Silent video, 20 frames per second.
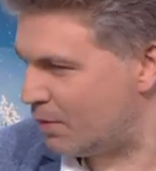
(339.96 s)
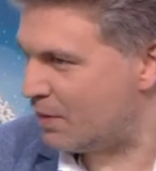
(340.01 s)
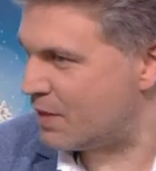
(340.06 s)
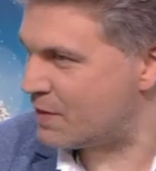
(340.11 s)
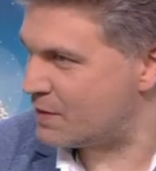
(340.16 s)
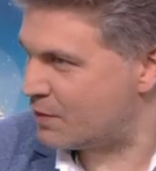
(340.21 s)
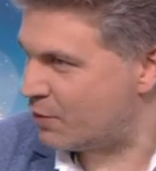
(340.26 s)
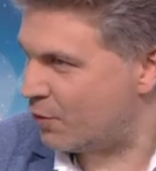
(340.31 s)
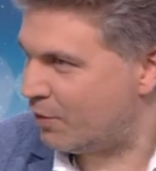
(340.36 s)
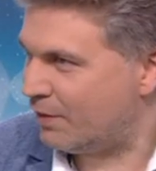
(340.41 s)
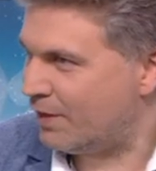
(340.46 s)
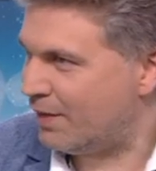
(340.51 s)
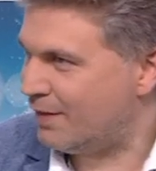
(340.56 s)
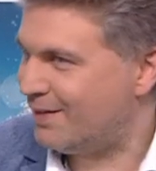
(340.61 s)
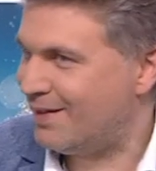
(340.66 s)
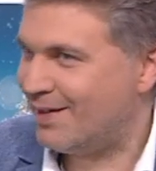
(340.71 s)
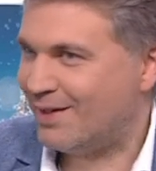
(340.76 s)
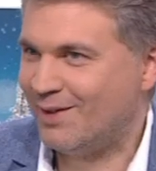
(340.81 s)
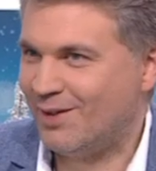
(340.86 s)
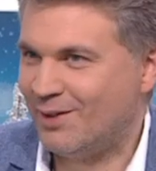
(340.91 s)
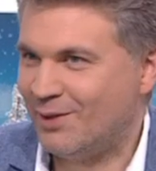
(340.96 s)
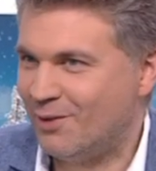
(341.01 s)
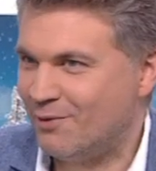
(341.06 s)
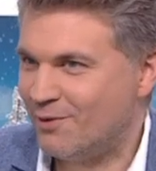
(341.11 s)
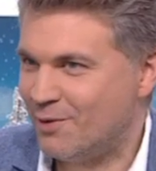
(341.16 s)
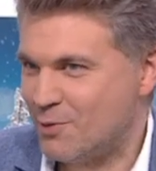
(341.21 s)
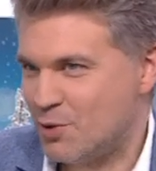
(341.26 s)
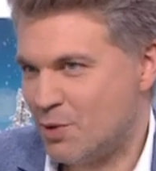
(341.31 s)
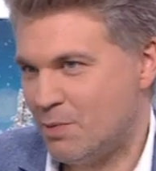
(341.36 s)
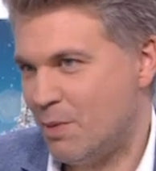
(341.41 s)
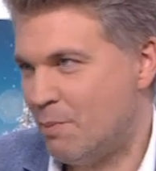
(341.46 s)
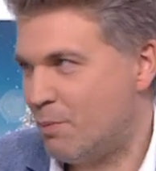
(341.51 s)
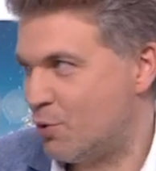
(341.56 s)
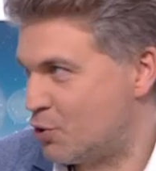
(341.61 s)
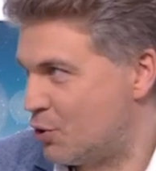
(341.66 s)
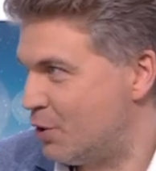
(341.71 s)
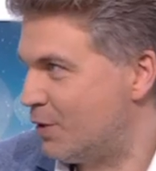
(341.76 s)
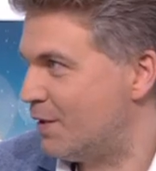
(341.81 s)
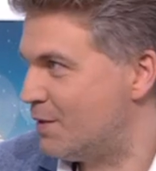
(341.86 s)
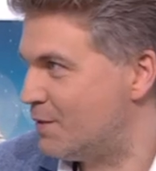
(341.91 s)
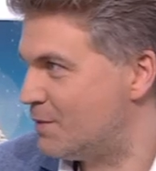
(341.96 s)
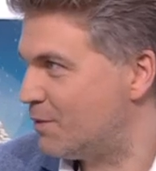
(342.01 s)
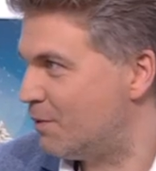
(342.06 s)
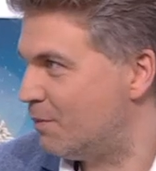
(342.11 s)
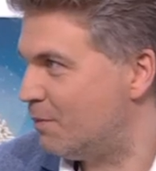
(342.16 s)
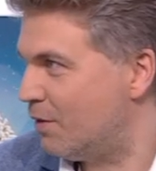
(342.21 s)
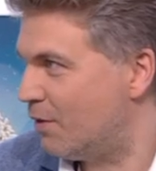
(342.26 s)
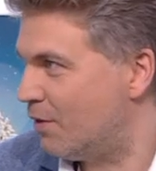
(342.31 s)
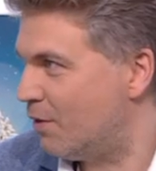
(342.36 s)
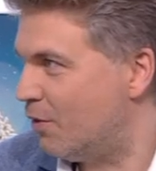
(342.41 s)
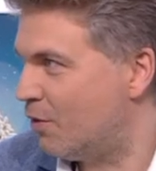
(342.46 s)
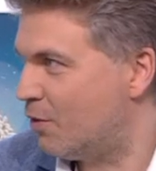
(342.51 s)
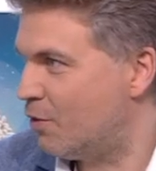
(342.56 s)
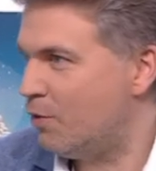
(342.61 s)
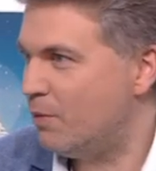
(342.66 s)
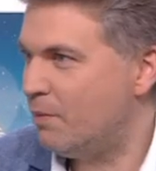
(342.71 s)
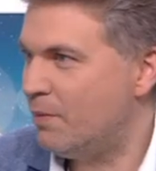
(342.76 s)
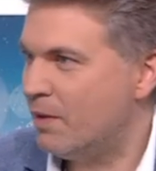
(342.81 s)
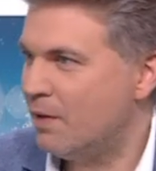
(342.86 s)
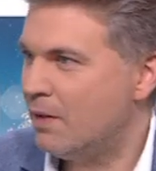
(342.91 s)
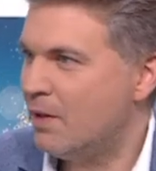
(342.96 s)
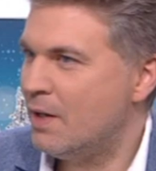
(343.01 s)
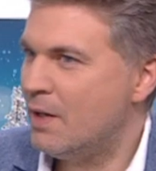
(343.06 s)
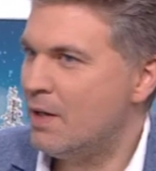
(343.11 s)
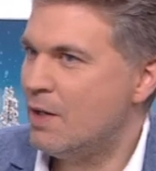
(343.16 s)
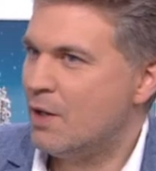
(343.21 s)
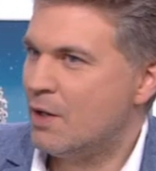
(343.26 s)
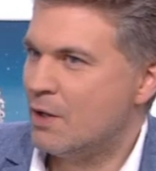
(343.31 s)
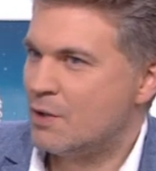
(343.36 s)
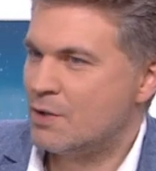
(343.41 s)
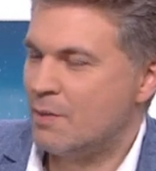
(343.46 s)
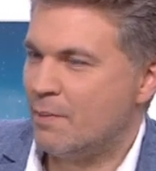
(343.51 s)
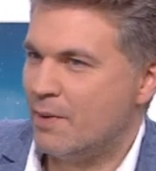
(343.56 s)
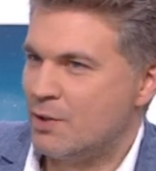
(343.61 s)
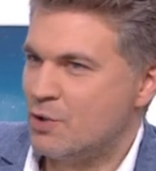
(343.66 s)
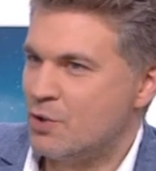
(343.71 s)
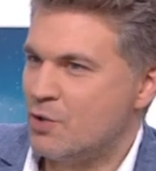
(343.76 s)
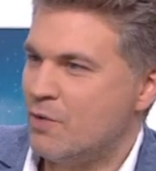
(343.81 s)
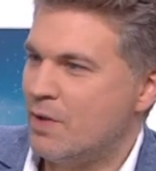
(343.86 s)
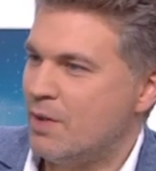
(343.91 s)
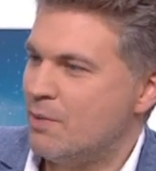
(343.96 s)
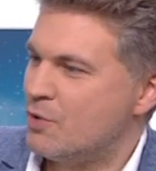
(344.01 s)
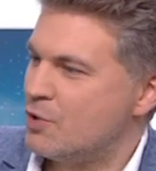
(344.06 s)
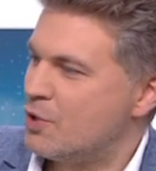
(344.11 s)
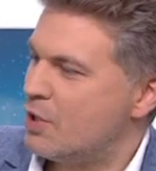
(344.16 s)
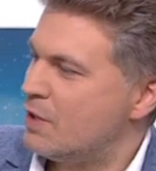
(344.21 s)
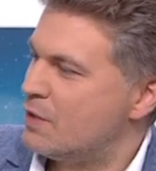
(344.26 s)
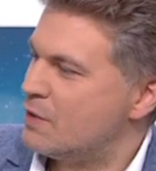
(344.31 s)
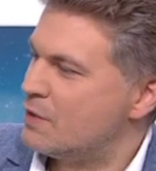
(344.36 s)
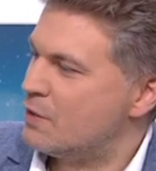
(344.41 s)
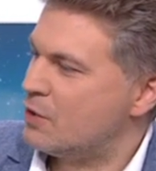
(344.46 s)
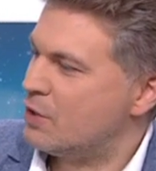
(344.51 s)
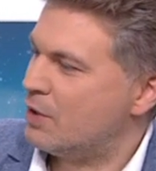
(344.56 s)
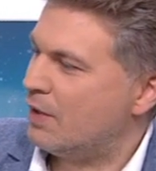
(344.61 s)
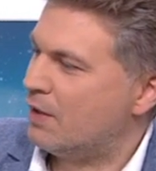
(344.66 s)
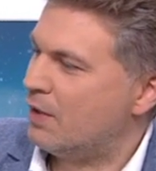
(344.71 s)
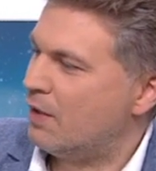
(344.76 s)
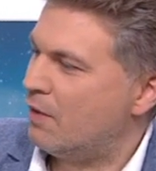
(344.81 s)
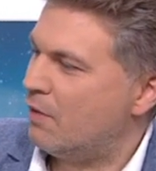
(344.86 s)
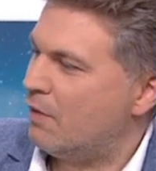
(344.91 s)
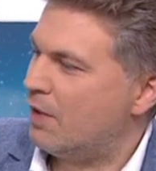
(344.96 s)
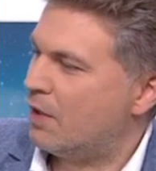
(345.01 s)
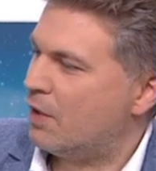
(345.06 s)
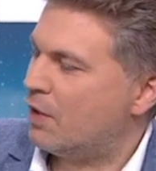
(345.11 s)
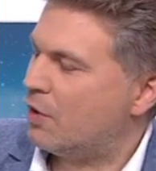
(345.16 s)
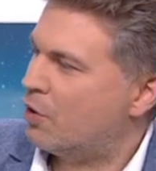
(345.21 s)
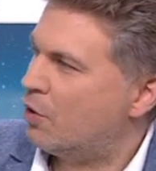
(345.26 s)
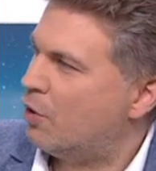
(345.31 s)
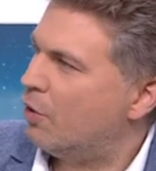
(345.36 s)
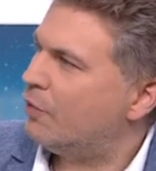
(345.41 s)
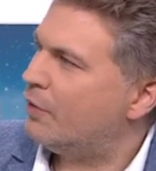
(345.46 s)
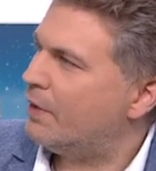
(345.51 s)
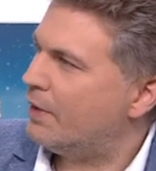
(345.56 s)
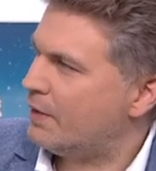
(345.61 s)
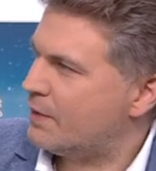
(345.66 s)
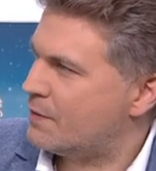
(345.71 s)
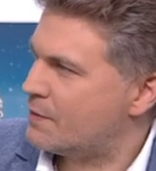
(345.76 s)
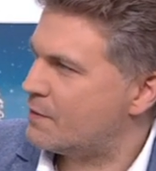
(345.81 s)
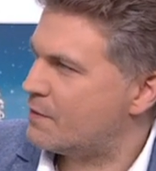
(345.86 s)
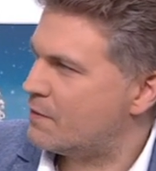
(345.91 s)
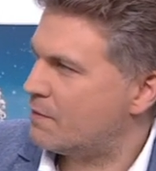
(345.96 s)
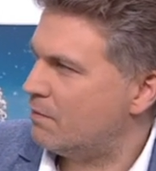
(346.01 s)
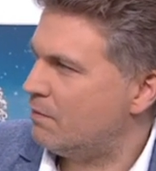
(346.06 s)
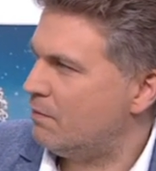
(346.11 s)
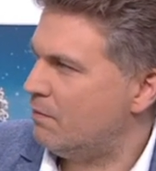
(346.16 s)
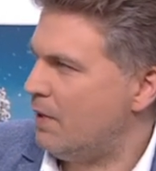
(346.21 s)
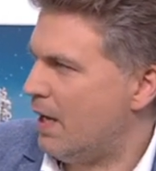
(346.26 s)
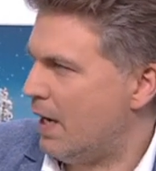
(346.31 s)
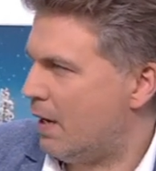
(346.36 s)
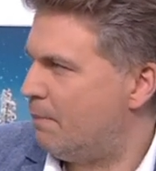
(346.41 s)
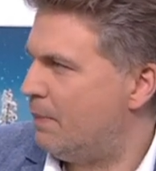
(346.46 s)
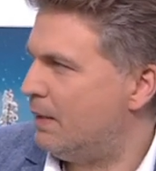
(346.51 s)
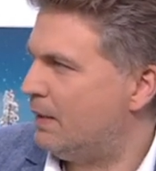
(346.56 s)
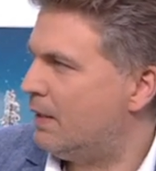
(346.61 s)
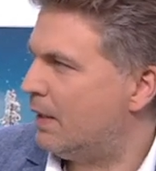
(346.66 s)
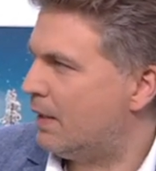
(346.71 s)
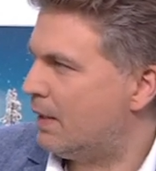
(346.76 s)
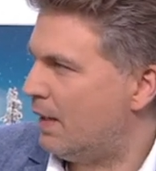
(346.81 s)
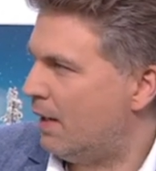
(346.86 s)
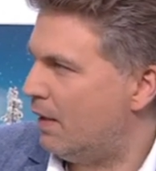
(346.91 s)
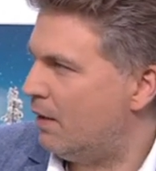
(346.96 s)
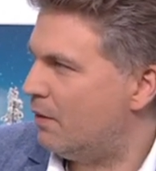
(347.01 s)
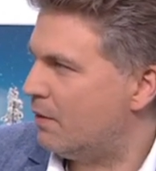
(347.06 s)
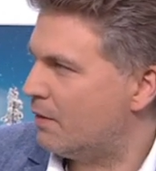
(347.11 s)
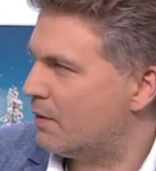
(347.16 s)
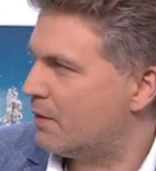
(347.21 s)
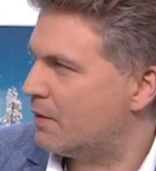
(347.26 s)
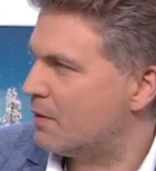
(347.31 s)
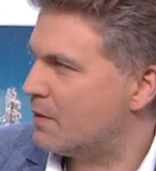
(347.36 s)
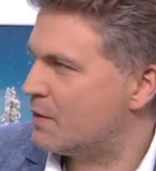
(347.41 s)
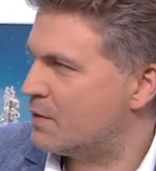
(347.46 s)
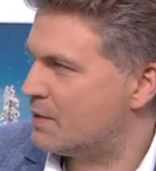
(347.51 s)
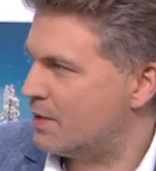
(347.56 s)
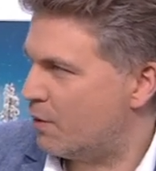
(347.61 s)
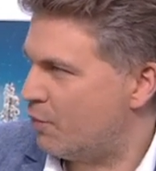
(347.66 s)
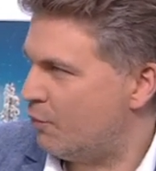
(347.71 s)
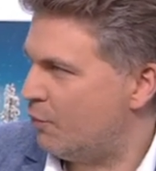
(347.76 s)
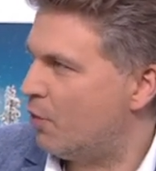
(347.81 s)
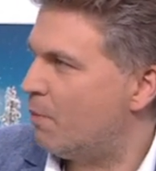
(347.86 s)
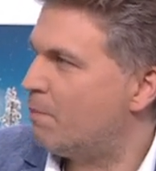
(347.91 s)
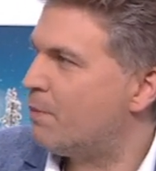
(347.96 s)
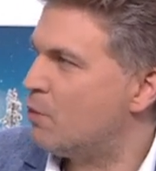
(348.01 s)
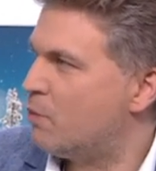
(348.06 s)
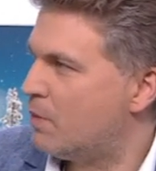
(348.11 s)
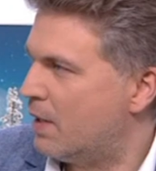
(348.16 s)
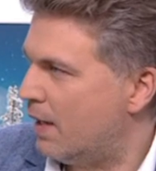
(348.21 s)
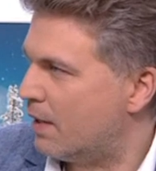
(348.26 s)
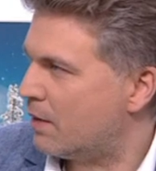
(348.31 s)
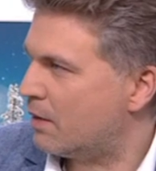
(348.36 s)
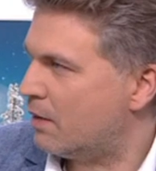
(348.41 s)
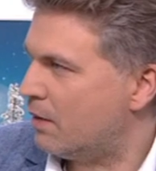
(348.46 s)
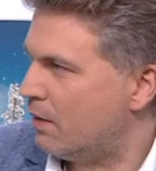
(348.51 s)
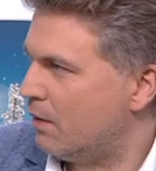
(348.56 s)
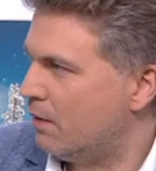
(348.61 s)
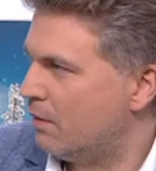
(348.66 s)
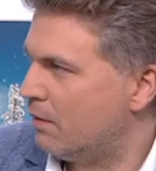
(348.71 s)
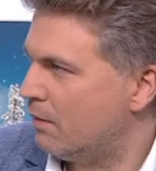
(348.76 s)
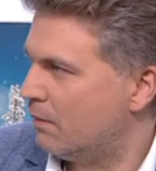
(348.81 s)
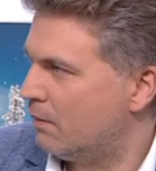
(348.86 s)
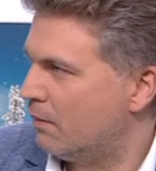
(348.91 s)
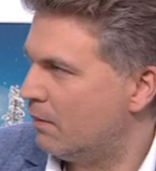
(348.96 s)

na stronę internetową, żeby poczytać sobie o klubie, zobaczyłem, że jest coś takiego jak kodeks, jakby dekalog, zarówno piłkarki,